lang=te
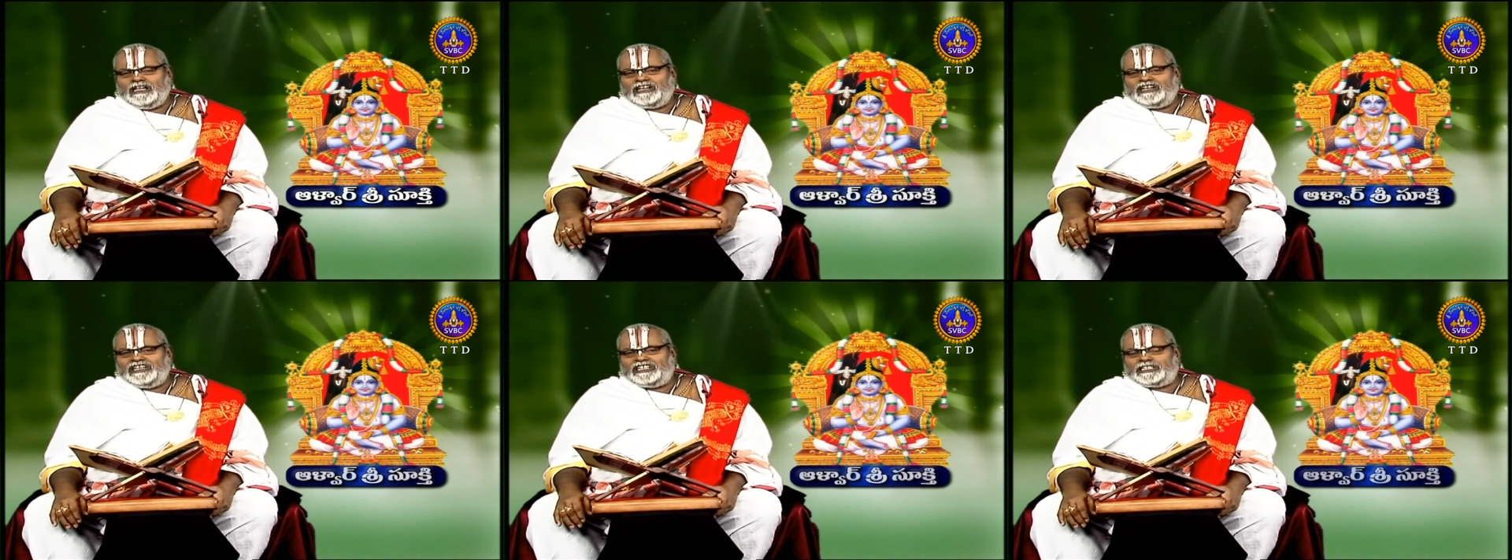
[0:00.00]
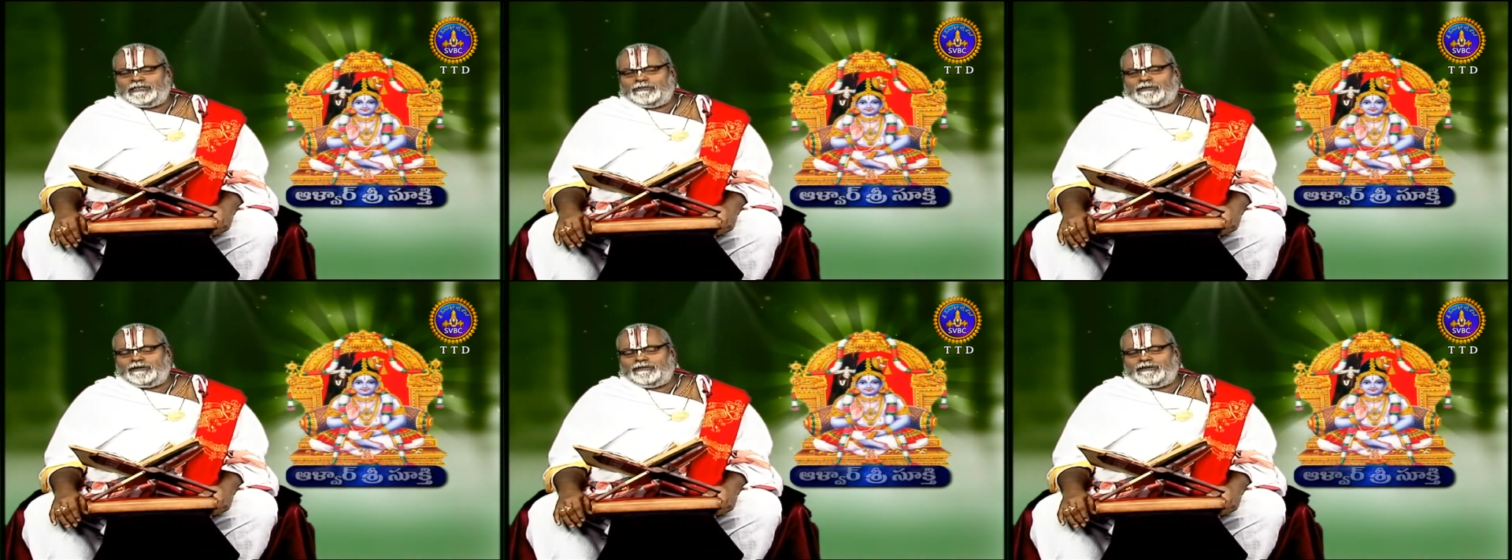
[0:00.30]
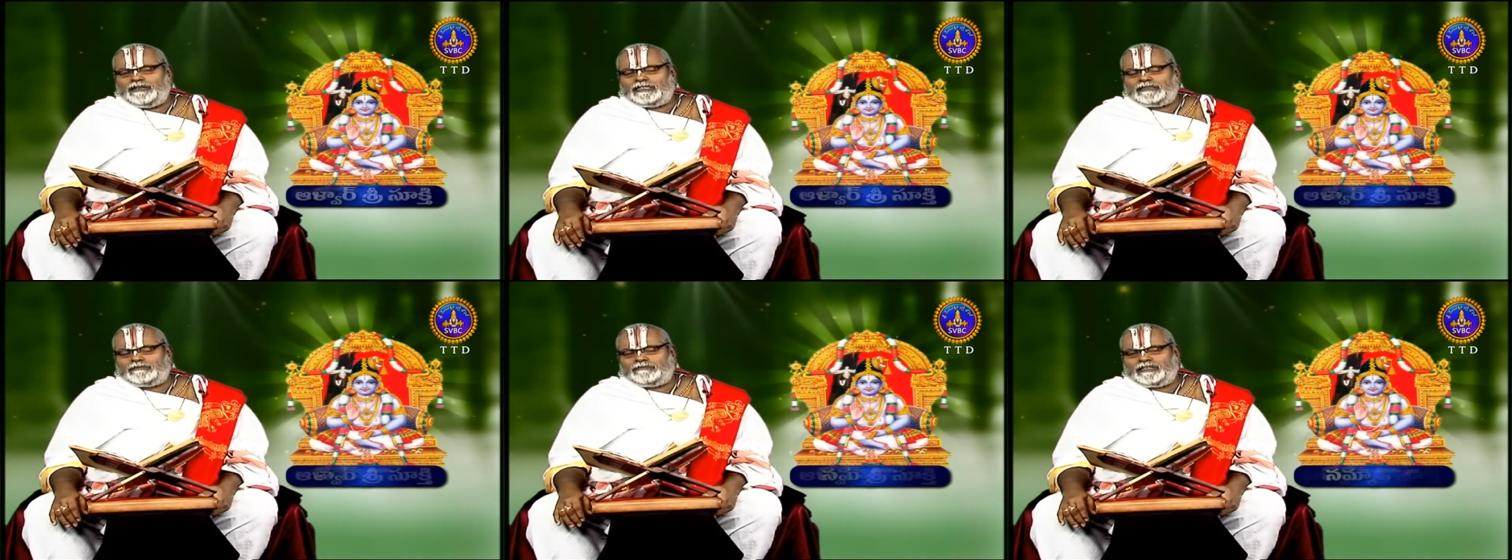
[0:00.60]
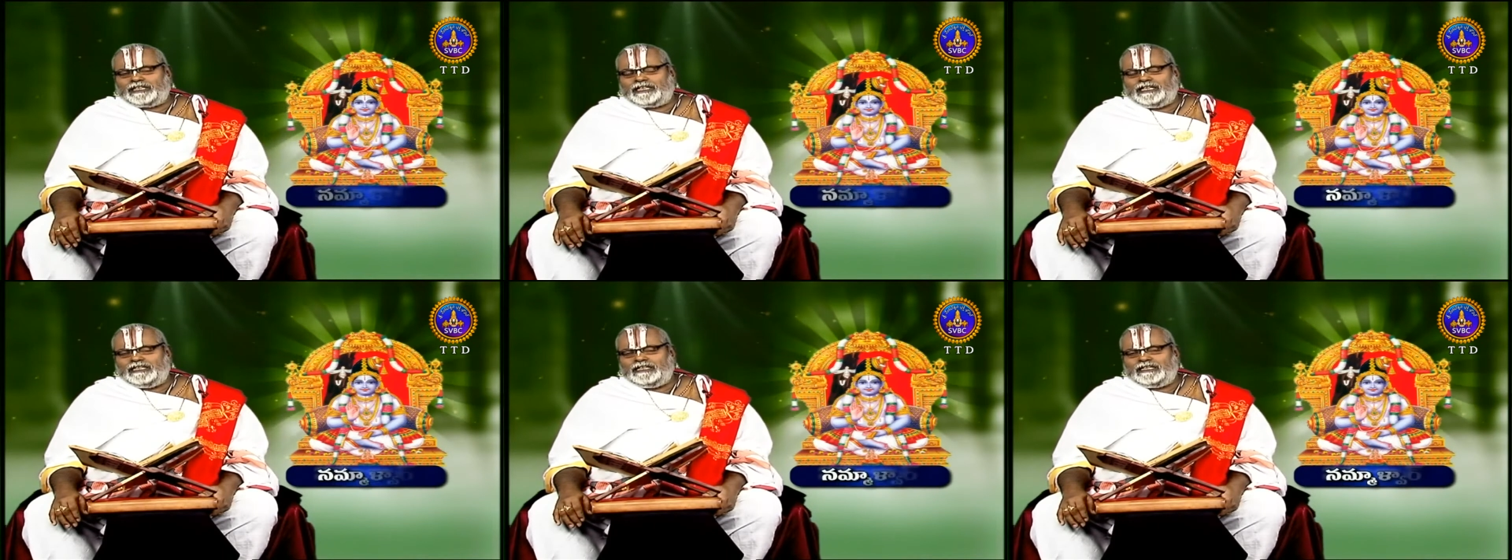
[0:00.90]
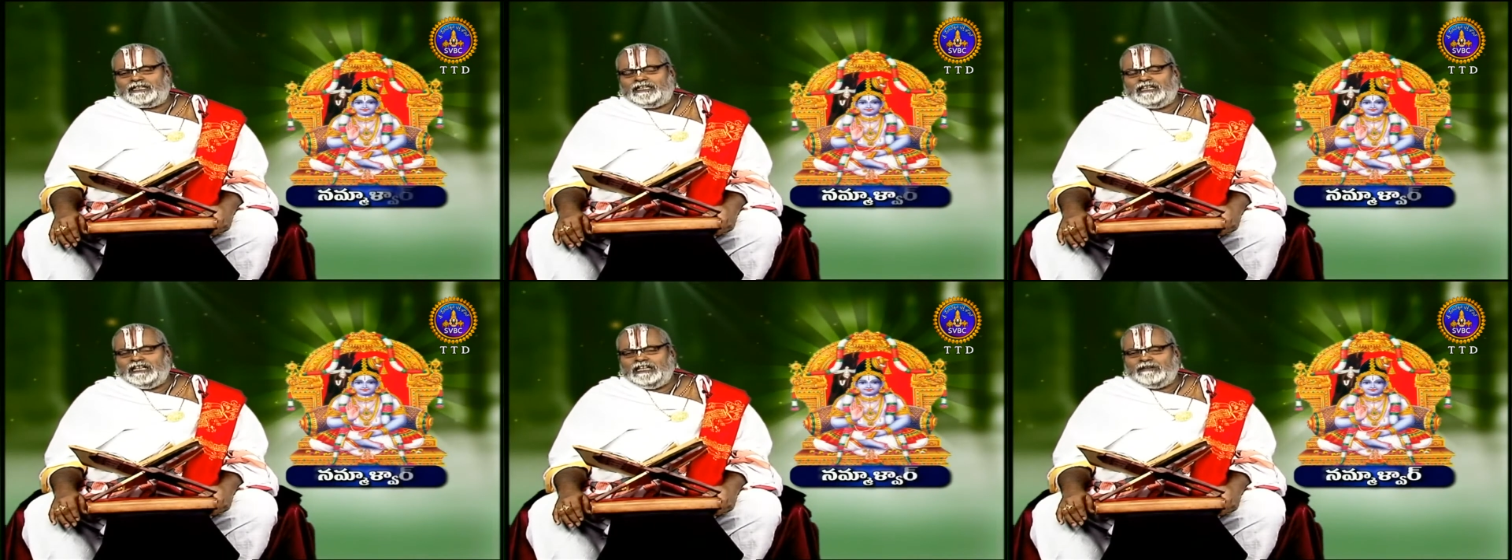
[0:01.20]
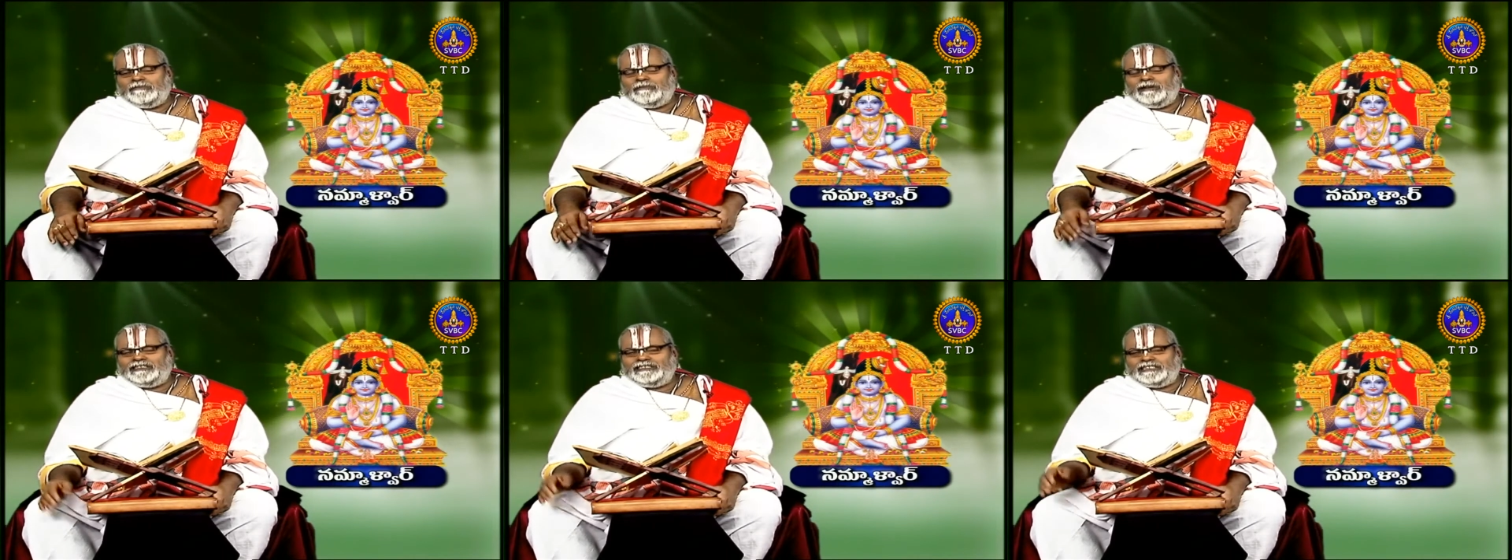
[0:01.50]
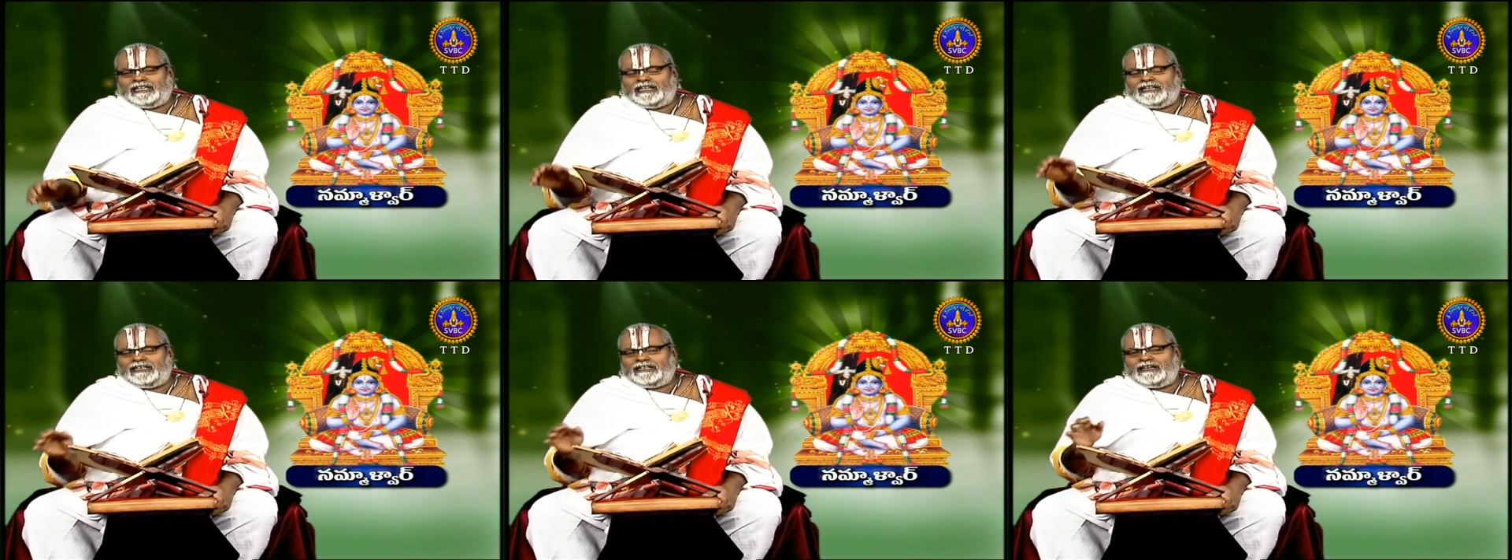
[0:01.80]
కృష్ణ పరమాత్మకి మంచి
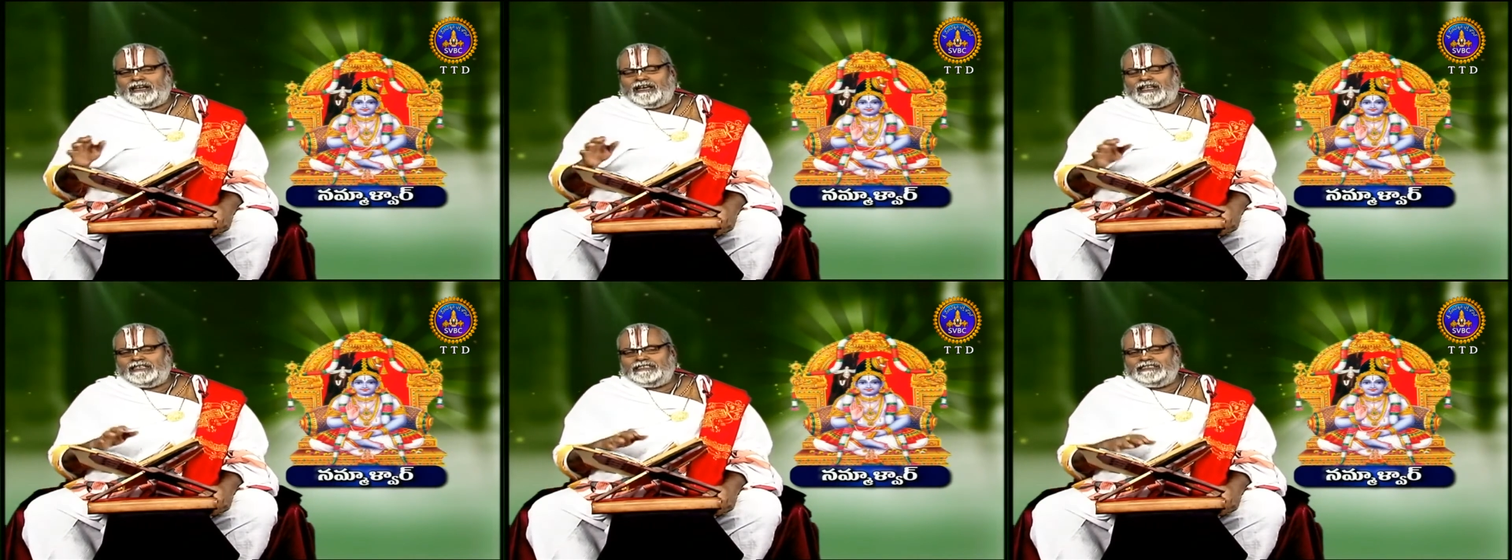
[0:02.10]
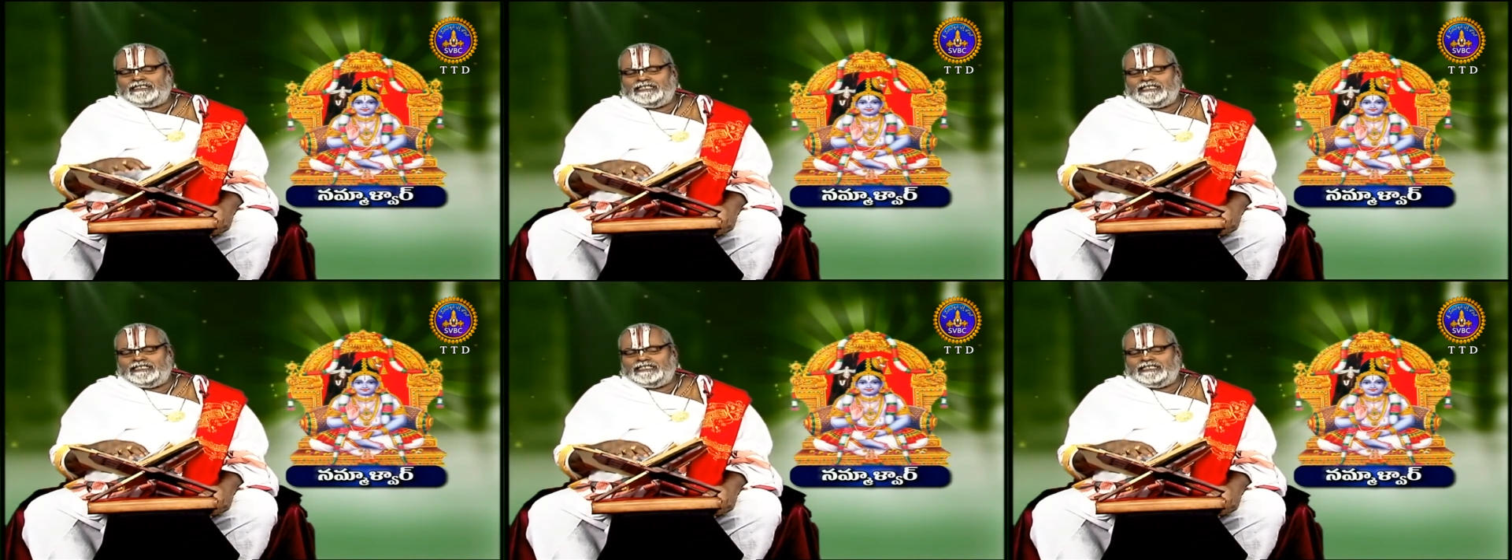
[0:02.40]
అలంకారం